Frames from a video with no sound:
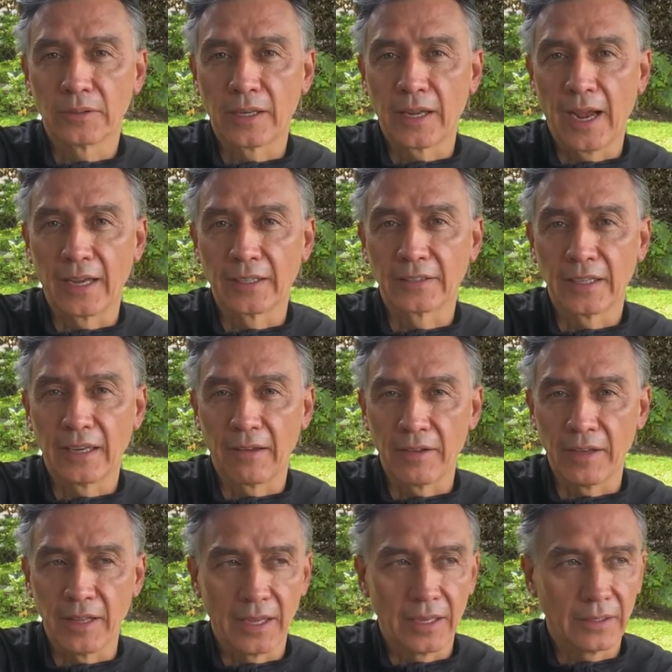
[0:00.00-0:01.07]
que hace la
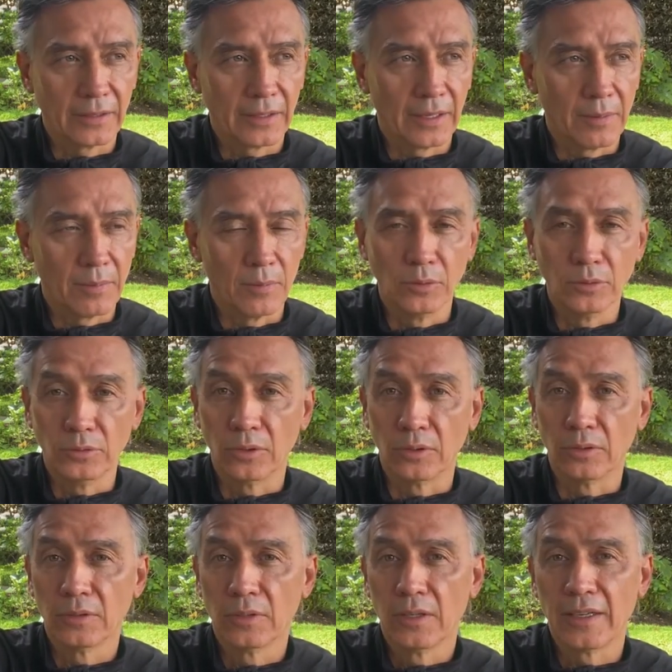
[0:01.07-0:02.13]
vida, el
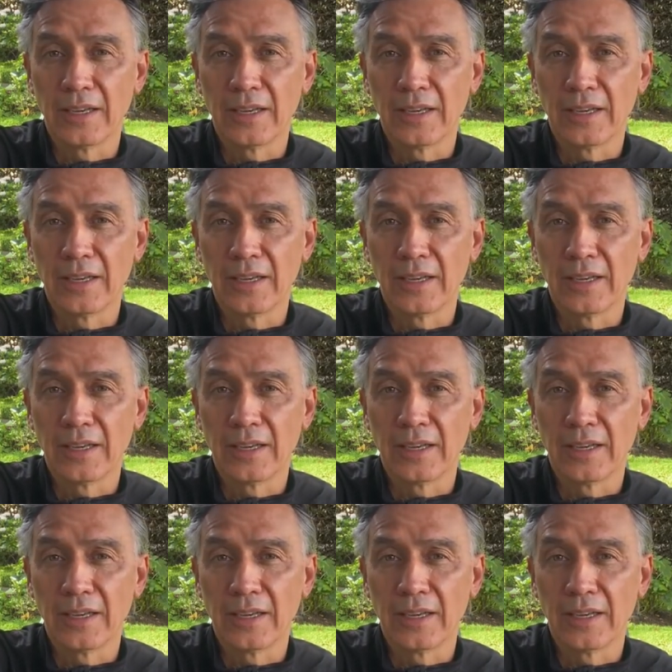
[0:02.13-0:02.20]
mundo,